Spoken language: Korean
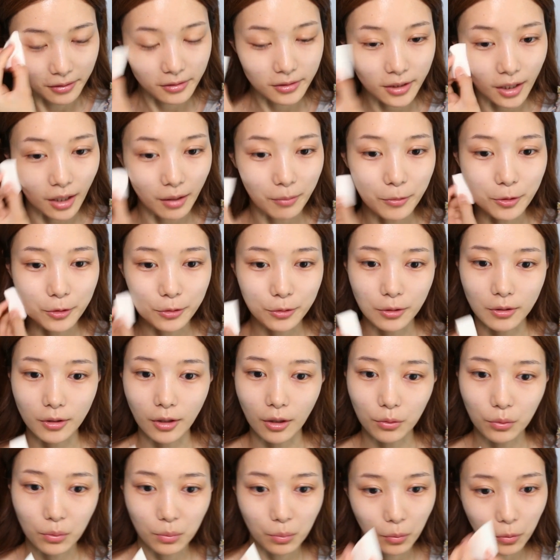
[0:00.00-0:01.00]
자면서
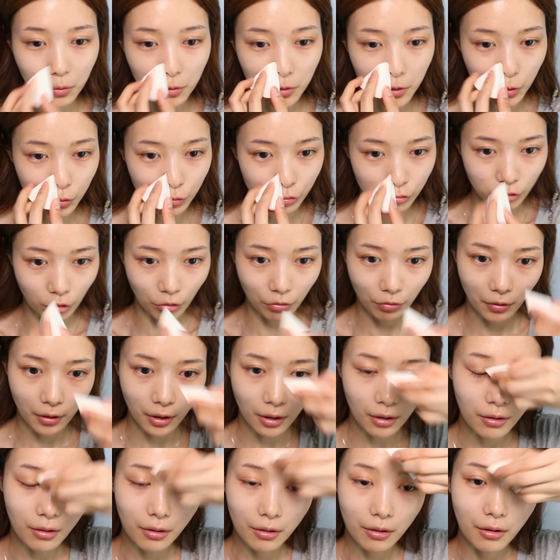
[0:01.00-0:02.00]
나도 모르게
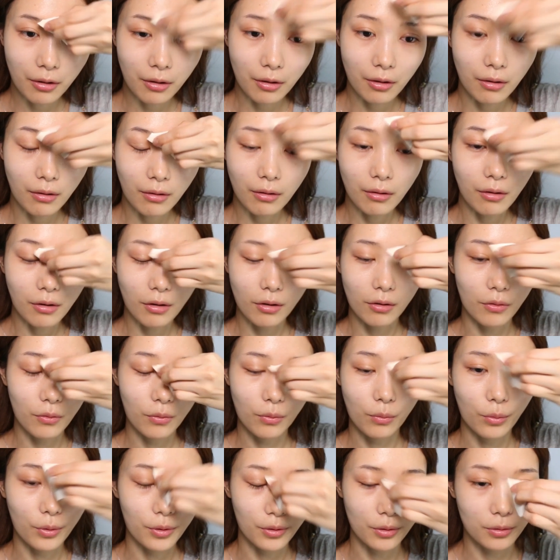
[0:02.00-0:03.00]
울었나?
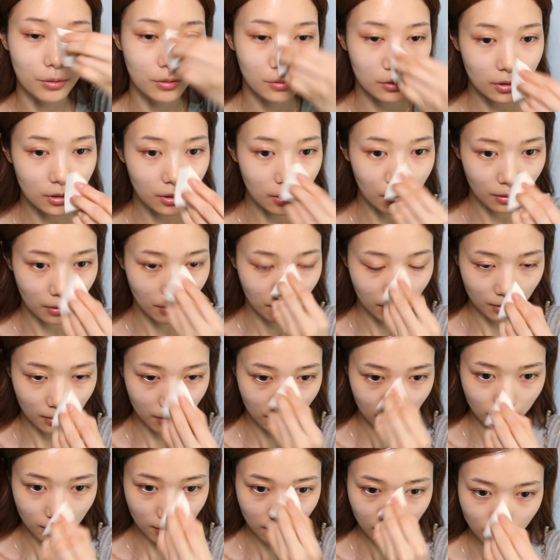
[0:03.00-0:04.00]
왜 이러지?
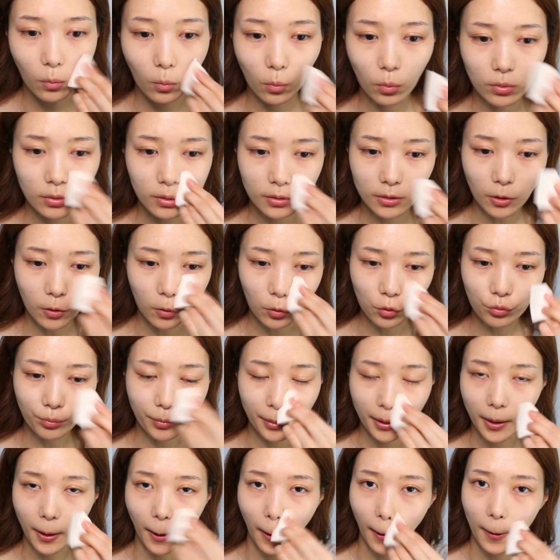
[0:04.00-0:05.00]
오늘
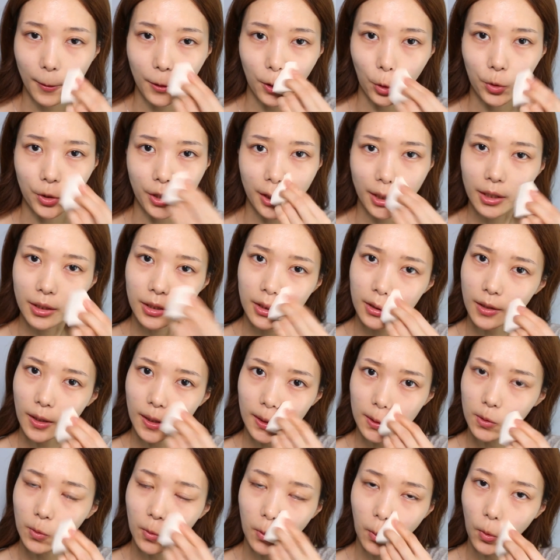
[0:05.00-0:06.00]
꿈에 연예인이
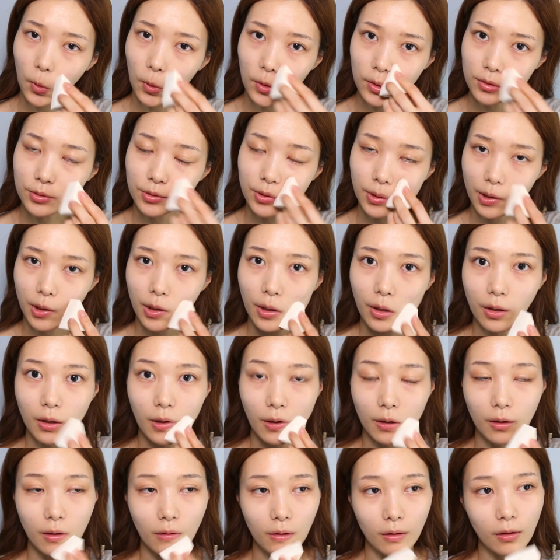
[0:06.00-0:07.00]
났던것
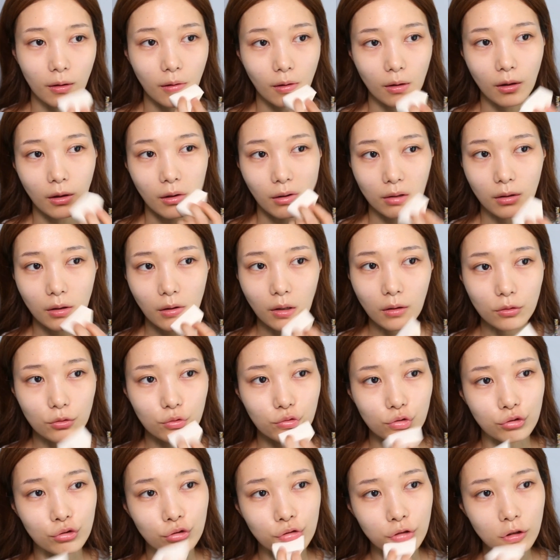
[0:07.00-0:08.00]
같은데 아
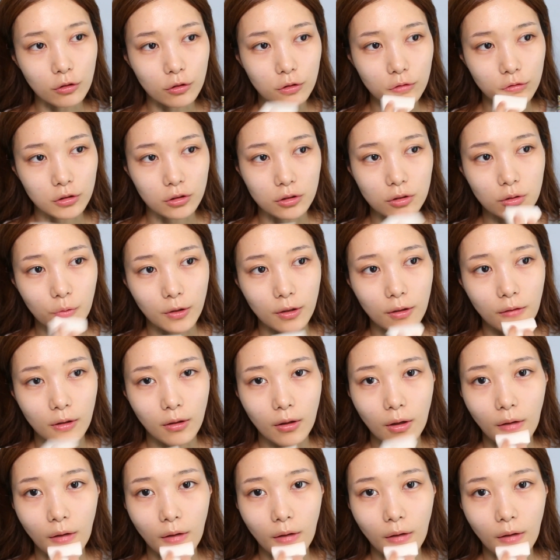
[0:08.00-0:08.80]
누구였지 왜?